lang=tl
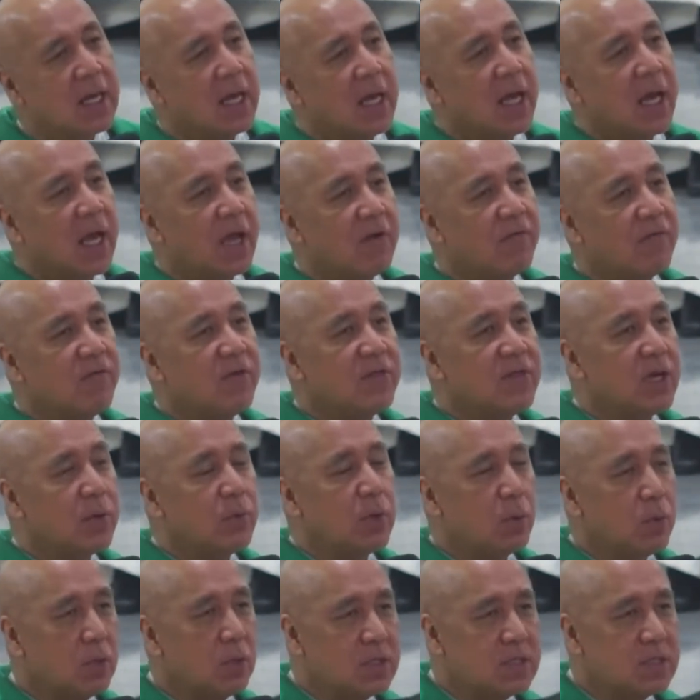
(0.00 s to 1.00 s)
Everything we
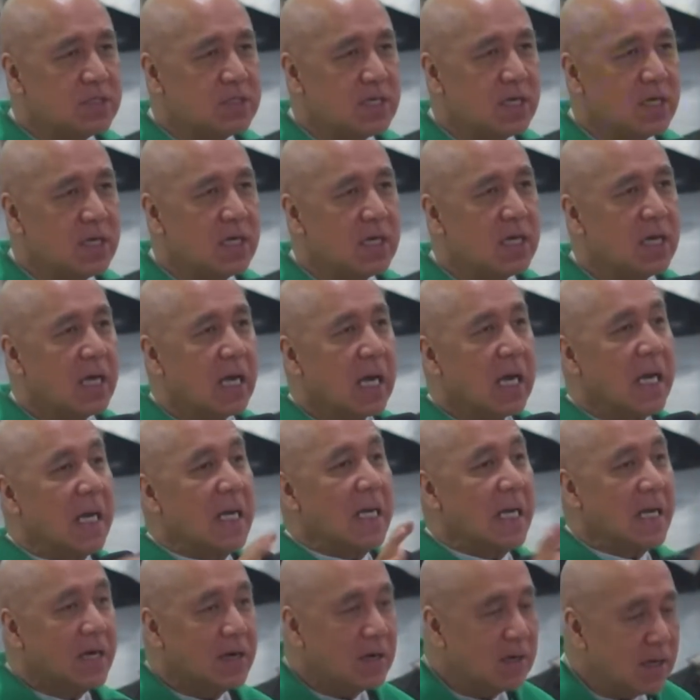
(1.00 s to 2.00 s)
will see
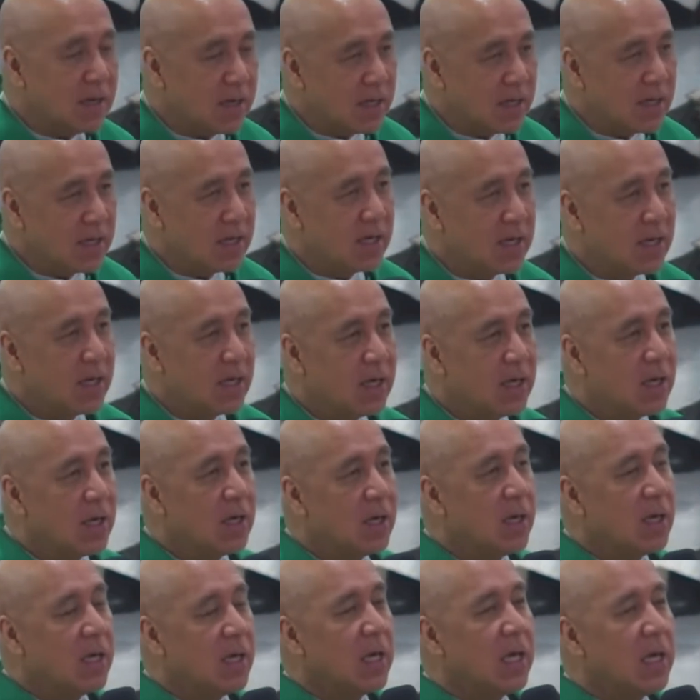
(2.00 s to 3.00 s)
clearly
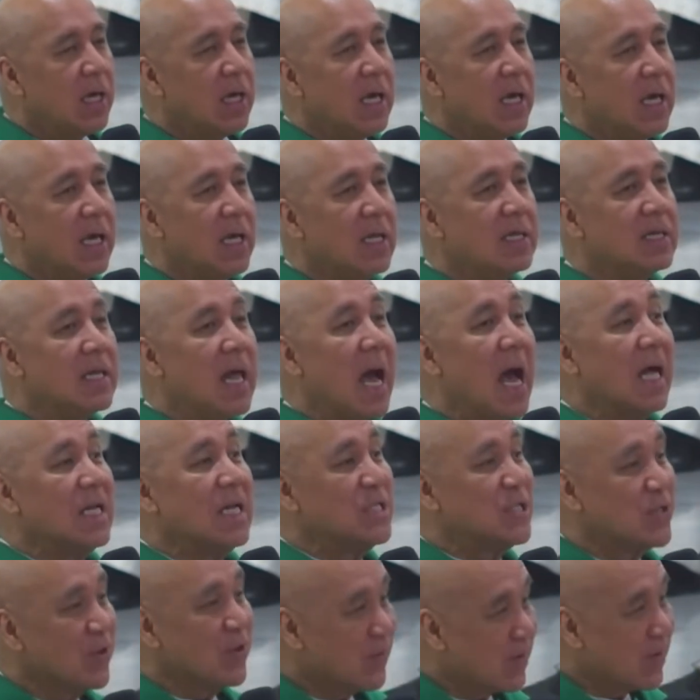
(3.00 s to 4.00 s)
in the
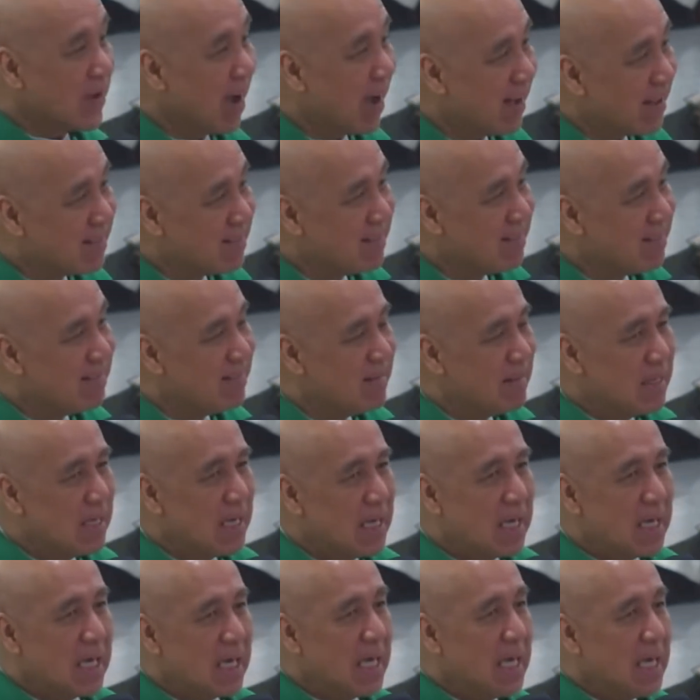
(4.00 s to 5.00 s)
hands of God.
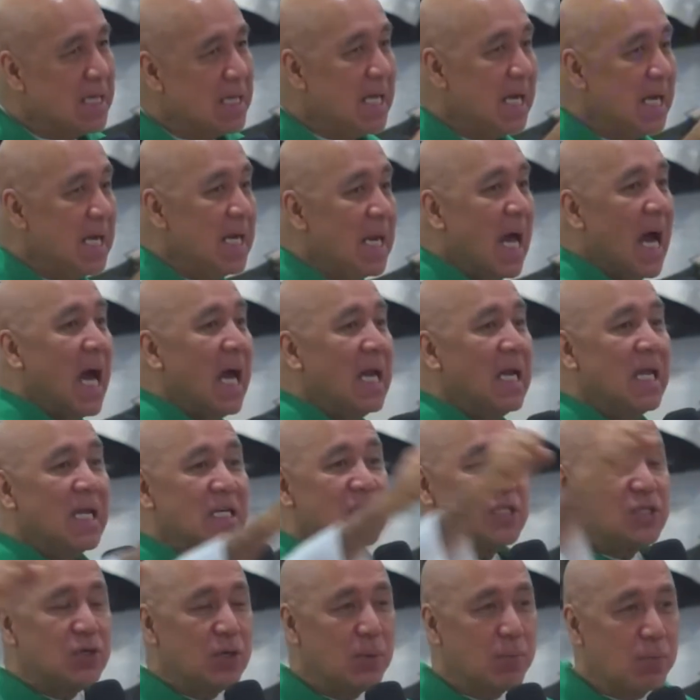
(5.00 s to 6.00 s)
Hindi
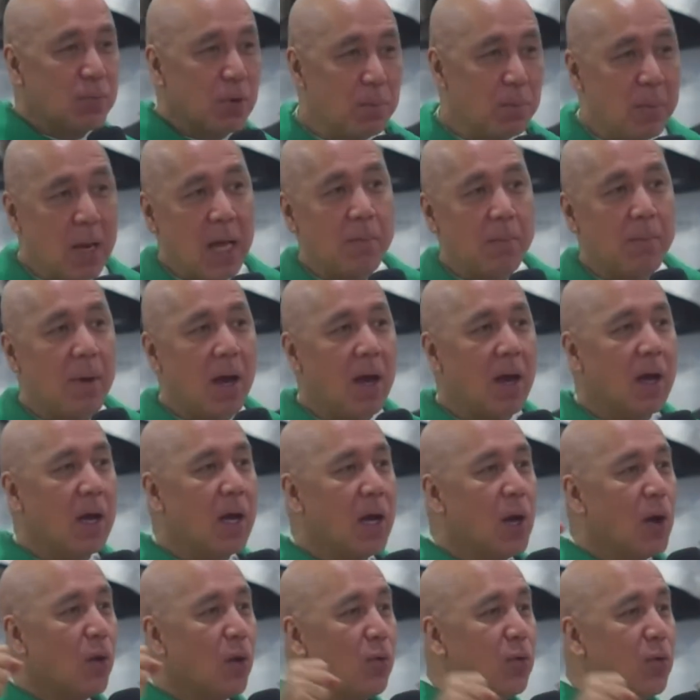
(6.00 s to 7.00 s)
inaalis yung problema,
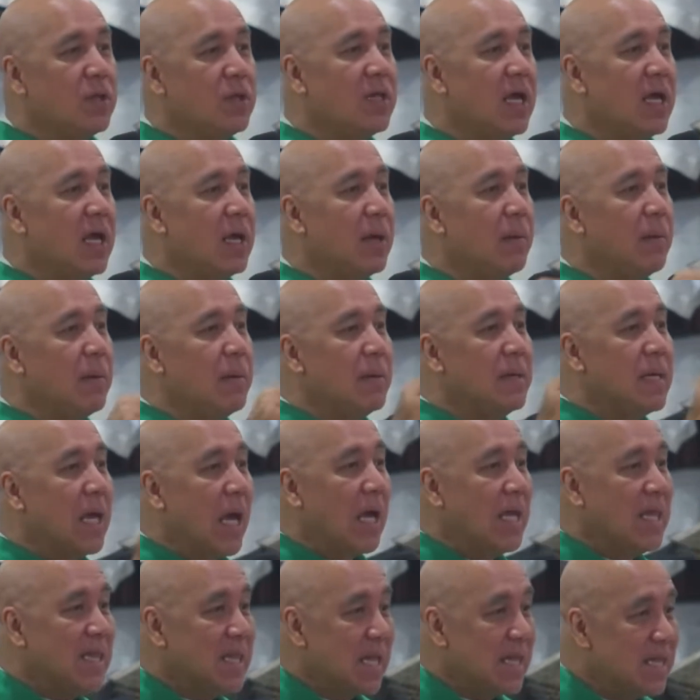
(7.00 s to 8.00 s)
kundi
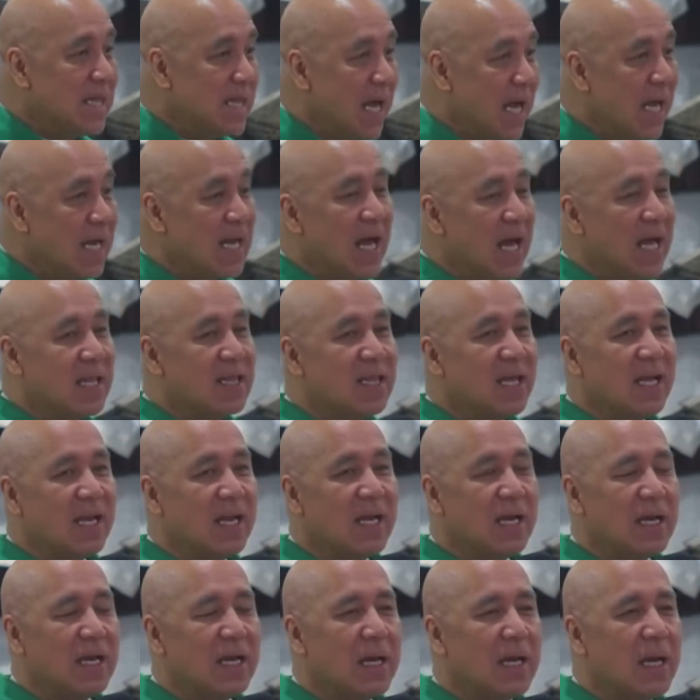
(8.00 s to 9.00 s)
naintindihan natin
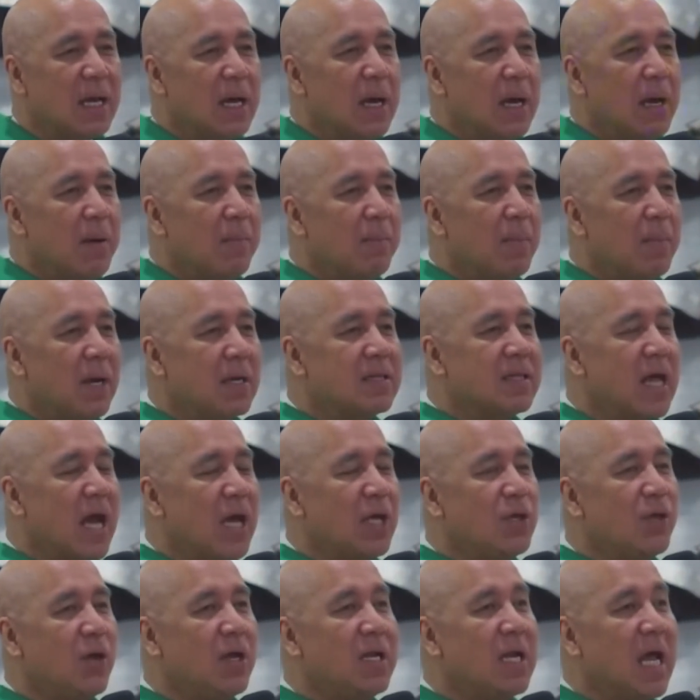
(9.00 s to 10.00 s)
pag
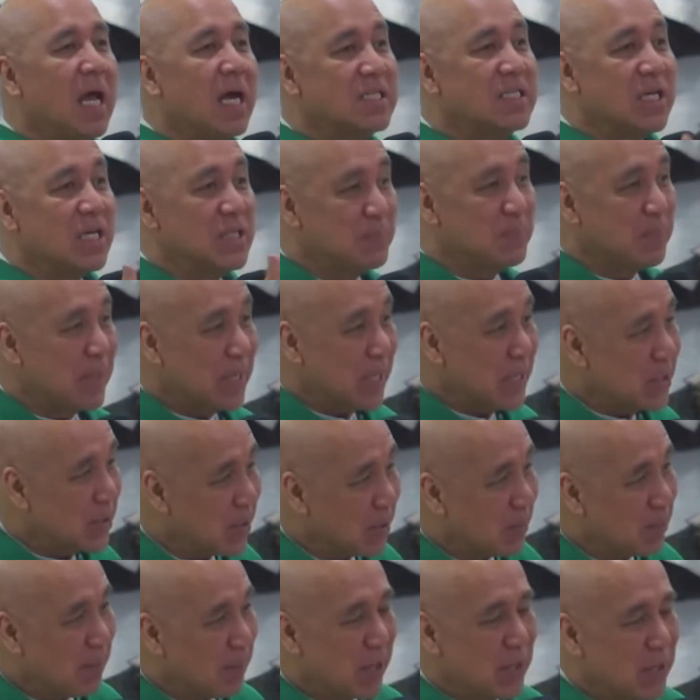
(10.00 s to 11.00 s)
tayo'y nasa Espiritu ng
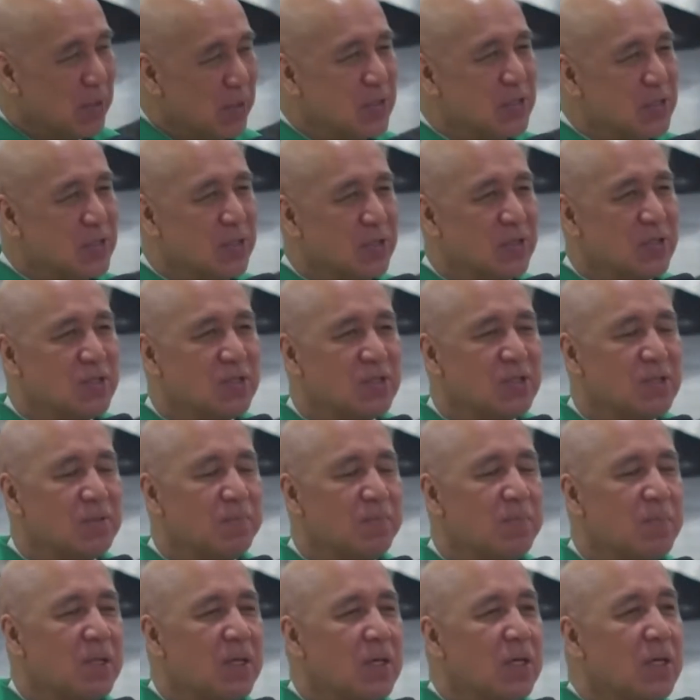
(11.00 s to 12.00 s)
Panginoon Diyos.
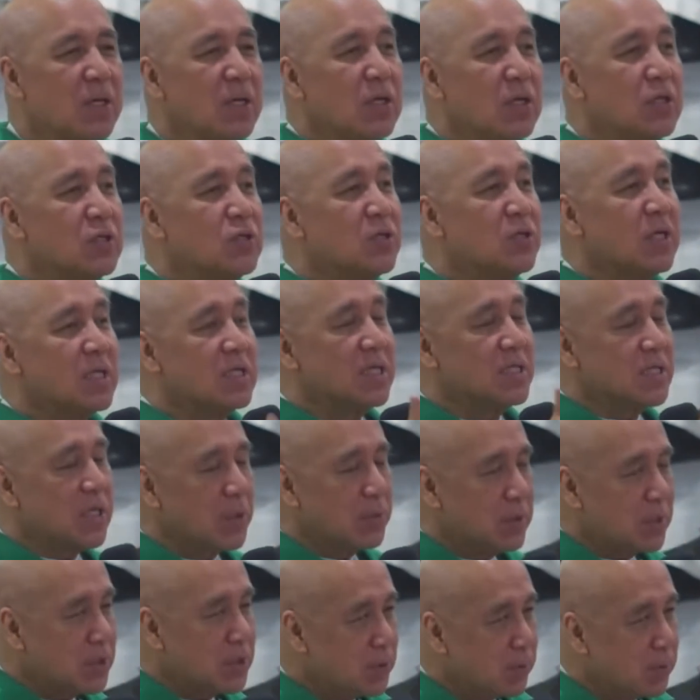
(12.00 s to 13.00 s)
So that is a
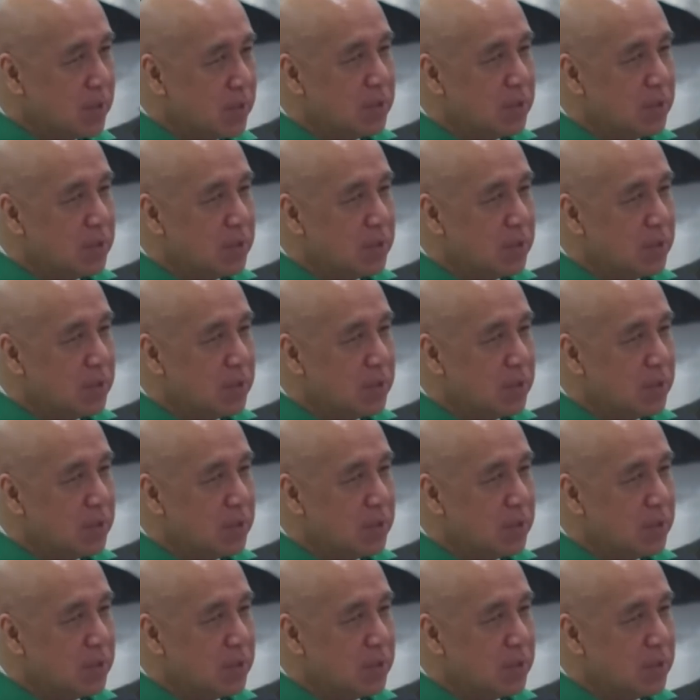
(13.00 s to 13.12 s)
retreat.